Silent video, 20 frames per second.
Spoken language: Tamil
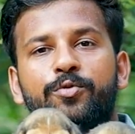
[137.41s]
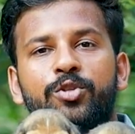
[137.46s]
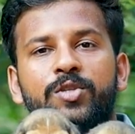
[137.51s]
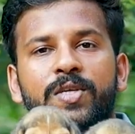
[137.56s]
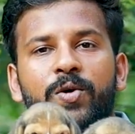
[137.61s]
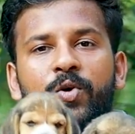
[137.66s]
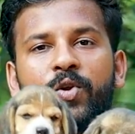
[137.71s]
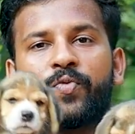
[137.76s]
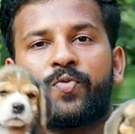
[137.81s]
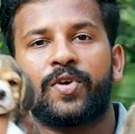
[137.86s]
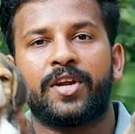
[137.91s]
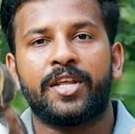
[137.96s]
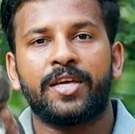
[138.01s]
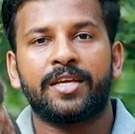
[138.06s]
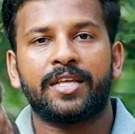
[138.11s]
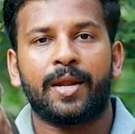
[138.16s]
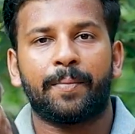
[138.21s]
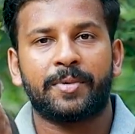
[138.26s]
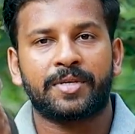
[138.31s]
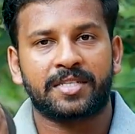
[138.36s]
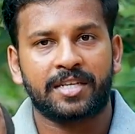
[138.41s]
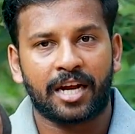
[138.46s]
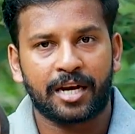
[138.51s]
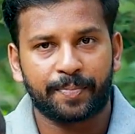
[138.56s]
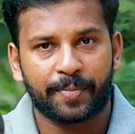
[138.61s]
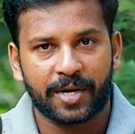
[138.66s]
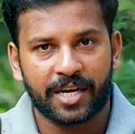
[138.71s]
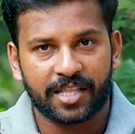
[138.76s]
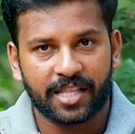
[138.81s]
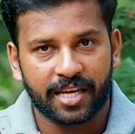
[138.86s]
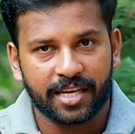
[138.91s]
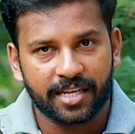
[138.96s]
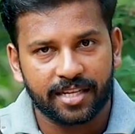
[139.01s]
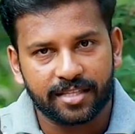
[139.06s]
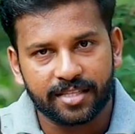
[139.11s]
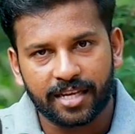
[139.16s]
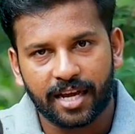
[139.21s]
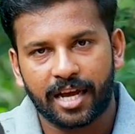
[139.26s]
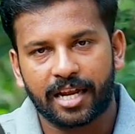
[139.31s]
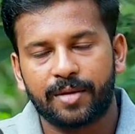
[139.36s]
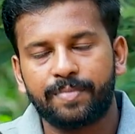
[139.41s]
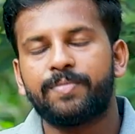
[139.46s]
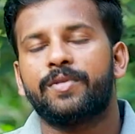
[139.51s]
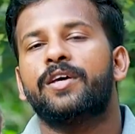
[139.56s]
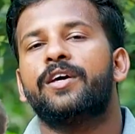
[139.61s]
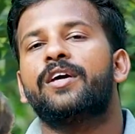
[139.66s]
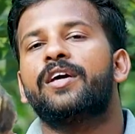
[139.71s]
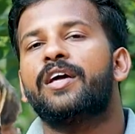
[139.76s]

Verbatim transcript: புதுசாக ஒரு ஃபீடிங் நம்ம ஸ்டார்ட் பண்ணதாக இருந்தாலும்